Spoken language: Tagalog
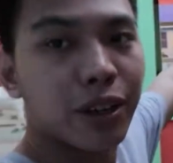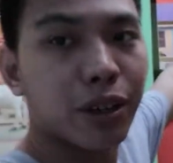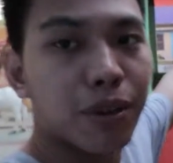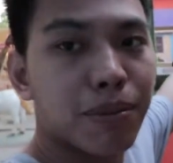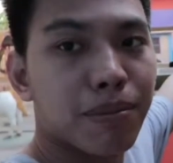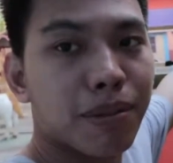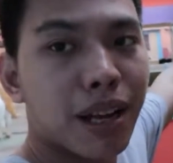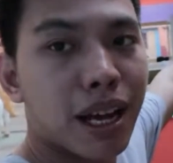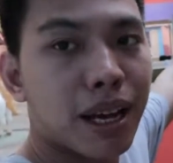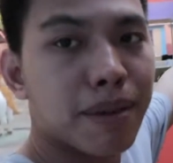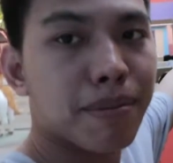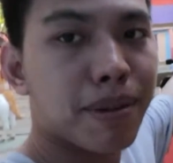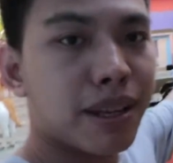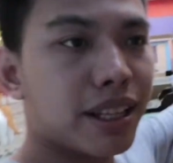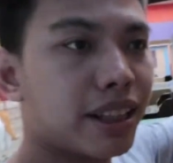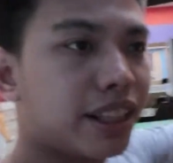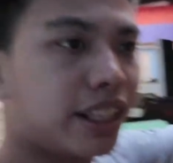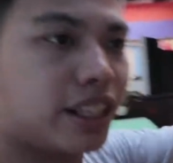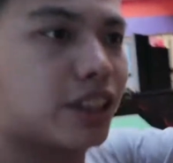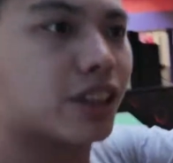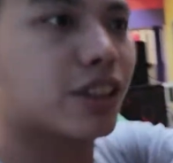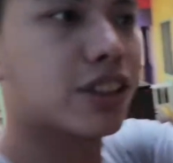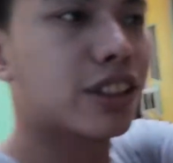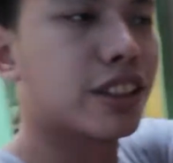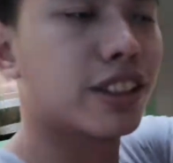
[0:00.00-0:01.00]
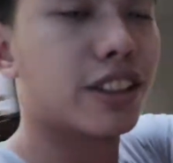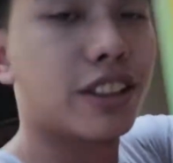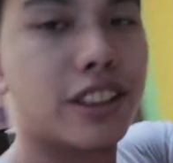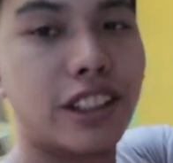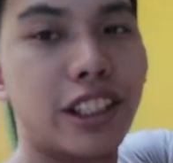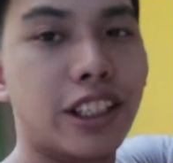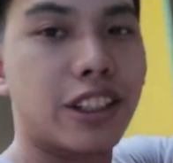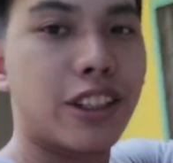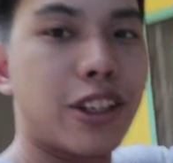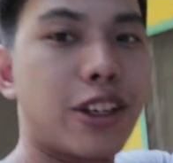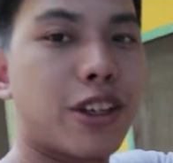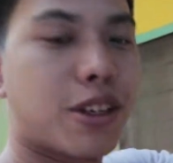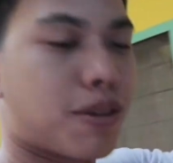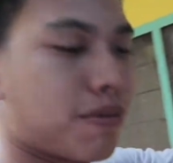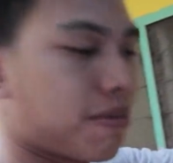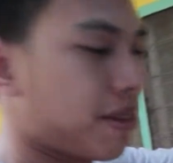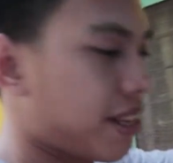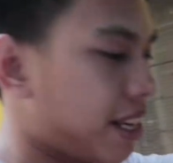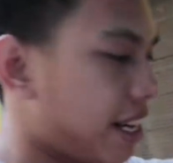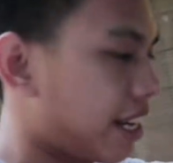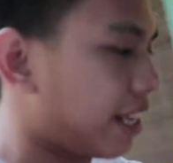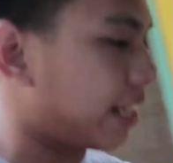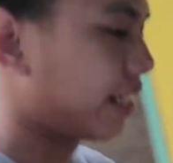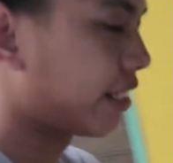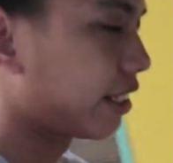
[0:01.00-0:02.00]
yung room namin. Dito, dito yung room
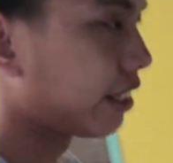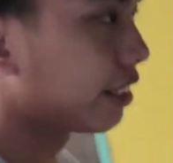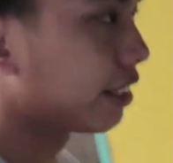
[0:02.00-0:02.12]
nila.